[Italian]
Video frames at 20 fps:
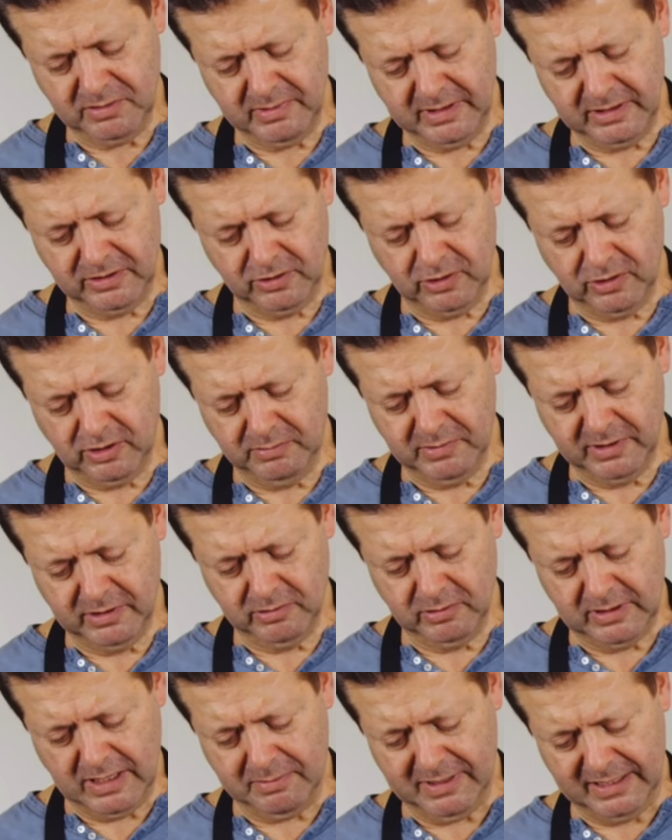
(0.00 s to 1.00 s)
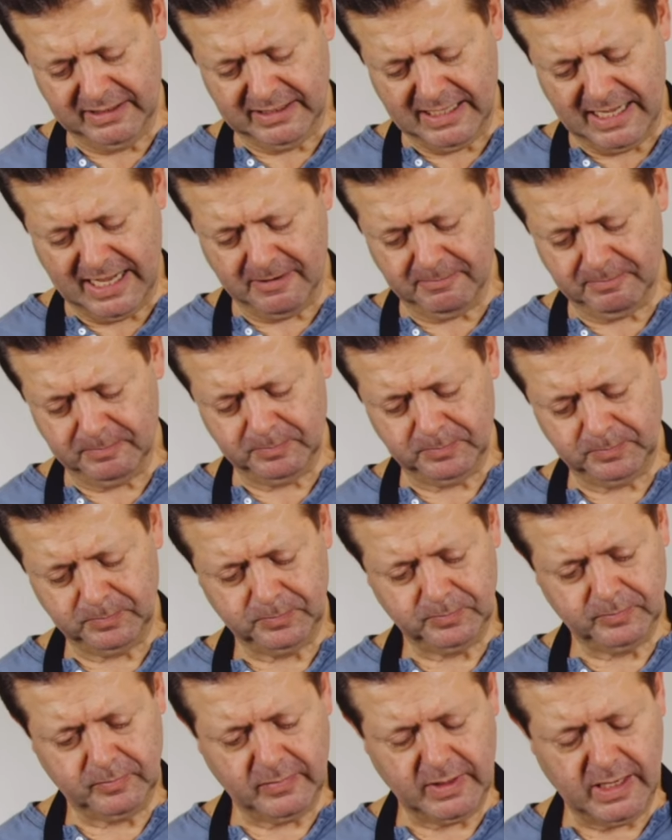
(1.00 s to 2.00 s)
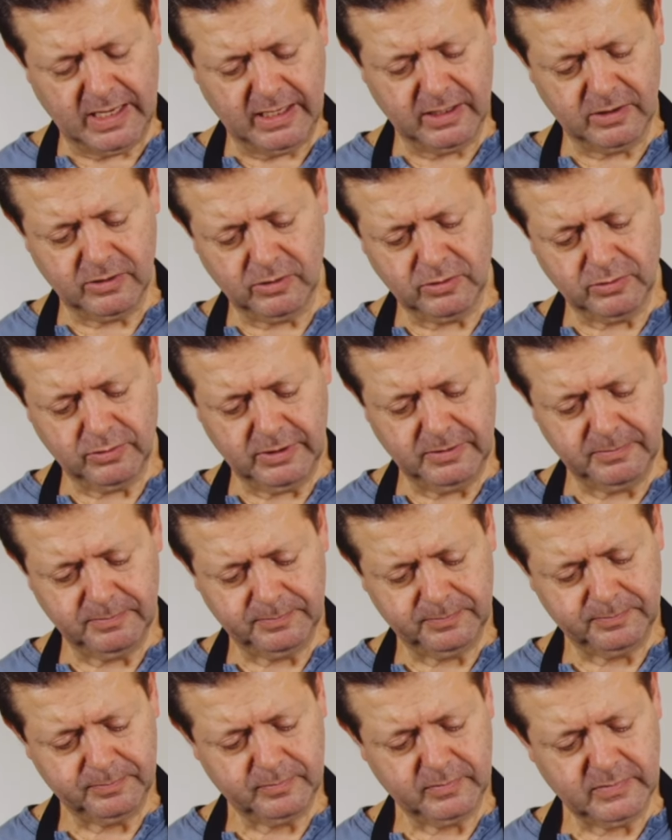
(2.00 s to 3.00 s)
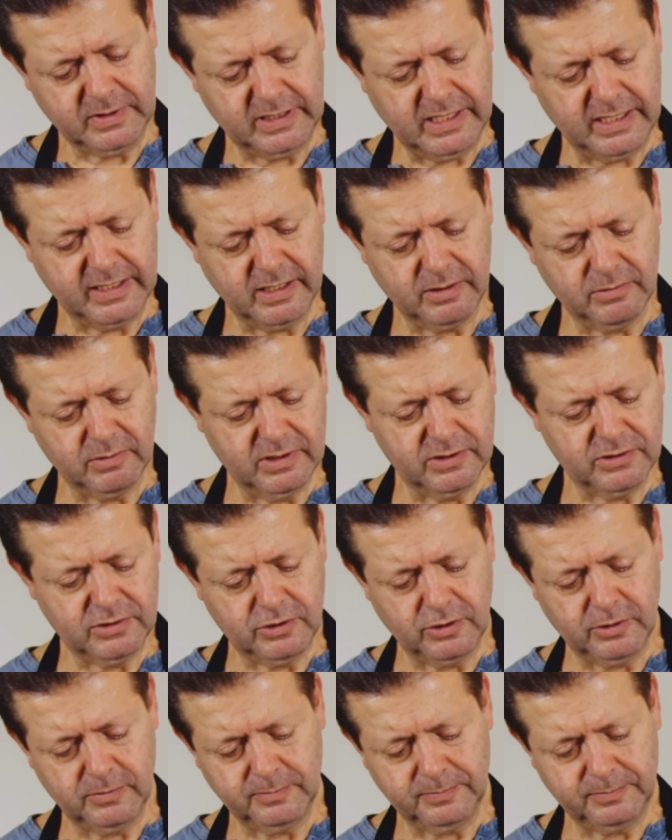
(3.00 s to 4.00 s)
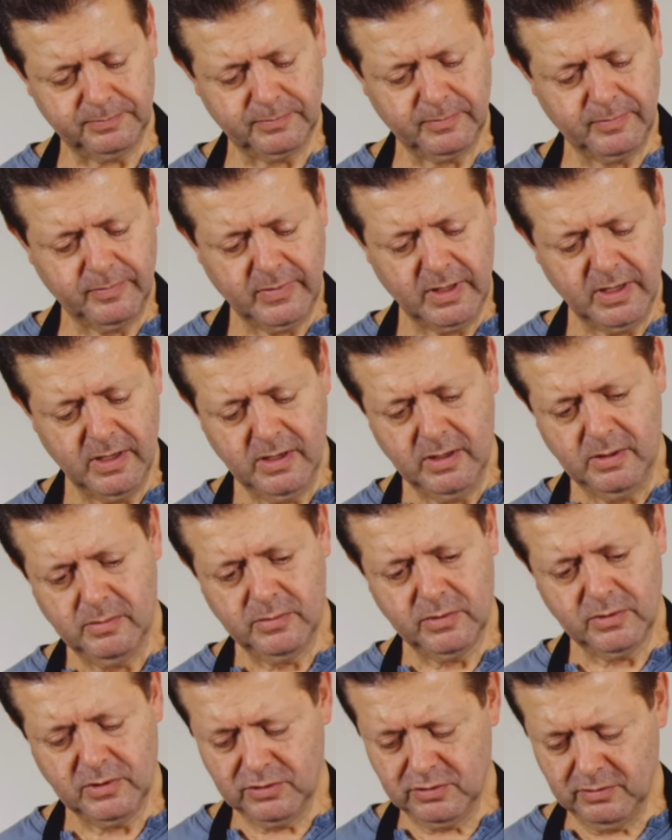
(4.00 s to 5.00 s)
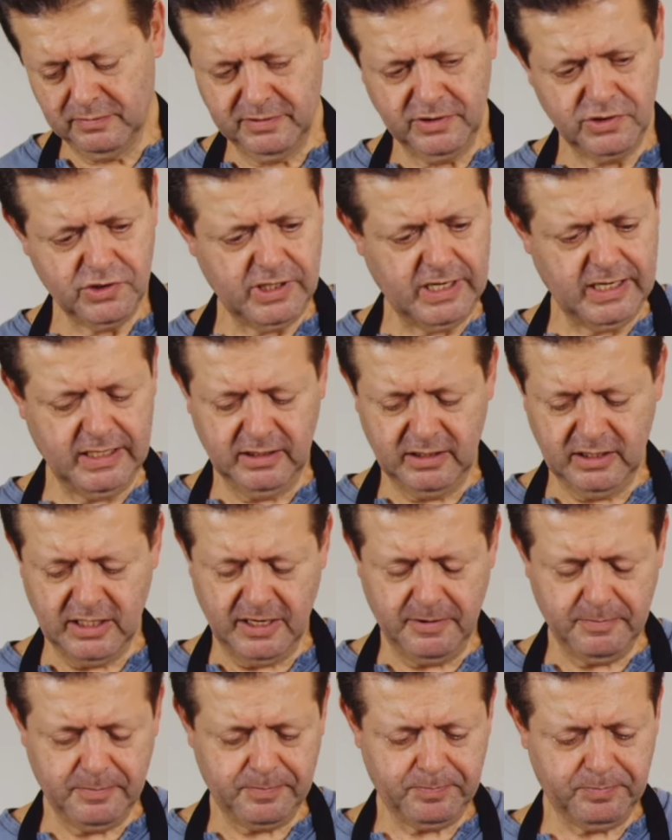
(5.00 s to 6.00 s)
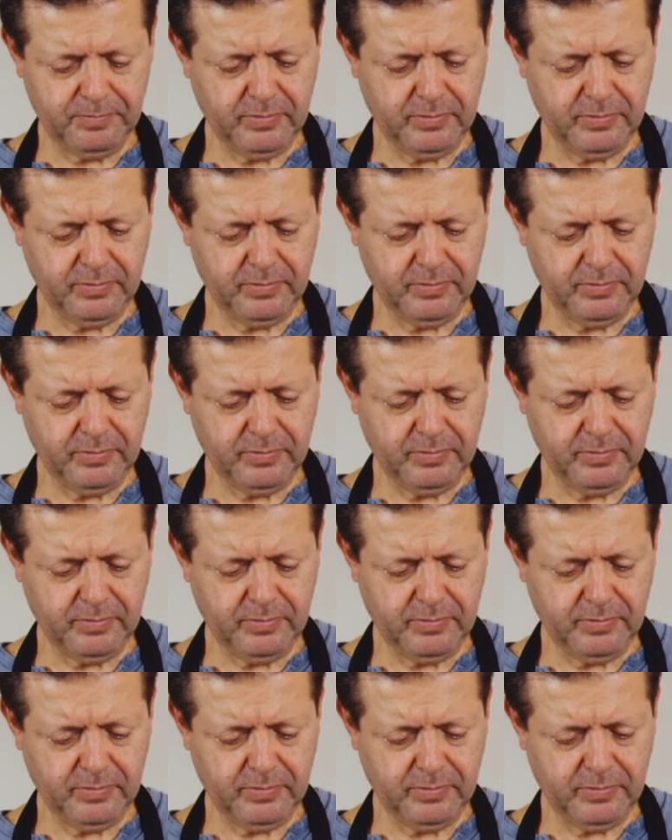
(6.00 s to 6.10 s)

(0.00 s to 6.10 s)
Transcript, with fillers: ne metto almeno una metà, ecco qui, direi che questo è sufficiente.